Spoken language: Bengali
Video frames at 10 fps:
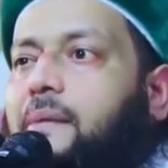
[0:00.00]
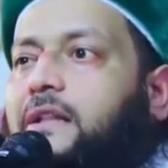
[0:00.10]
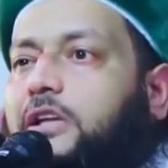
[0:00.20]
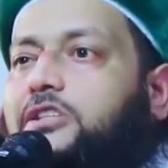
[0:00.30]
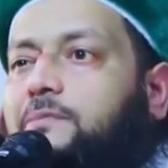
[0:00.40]

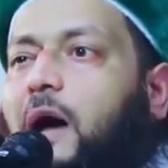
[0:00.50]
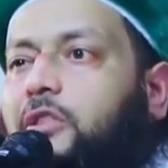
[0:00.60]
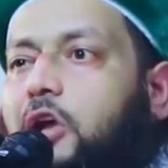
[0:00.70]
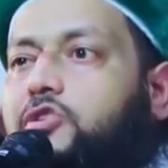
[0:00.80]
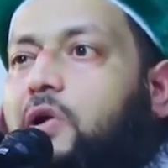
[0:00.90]
আমাদের
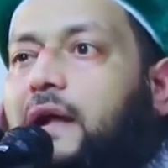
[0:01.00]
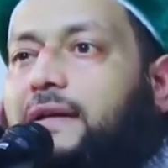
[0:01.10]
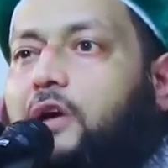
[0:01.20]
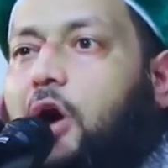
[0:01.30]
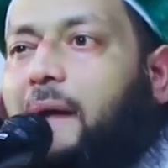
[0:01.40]
জীবন দর্শন
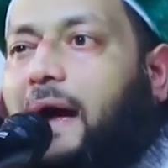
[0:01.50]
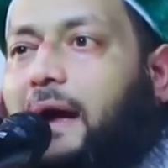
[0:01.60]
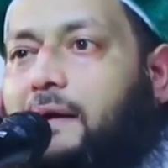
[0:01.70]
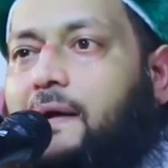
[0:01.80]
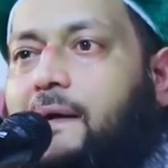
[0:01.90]
এটাই হবে
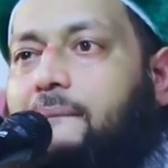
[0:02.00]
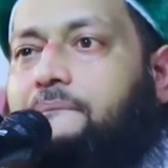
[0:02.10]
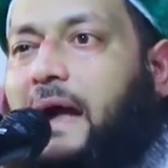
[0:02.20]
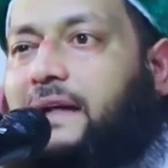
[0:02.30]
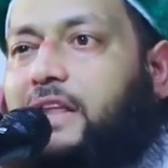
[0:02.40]

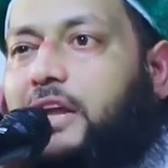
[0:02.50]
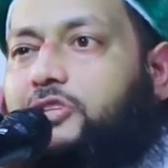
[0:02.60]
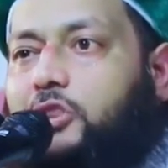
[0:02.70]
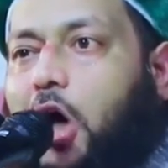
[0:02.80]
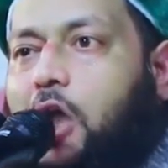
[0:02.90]
ব্যক্তির
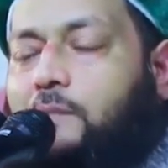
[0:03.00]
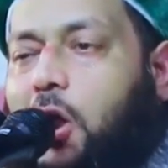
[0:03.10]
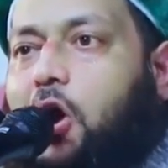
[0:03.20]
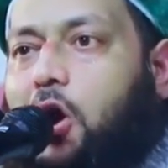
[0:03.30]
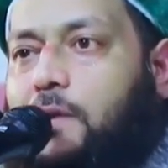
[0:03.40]
চেয়ে দল
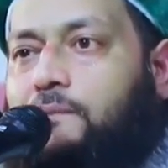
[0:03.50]
বড়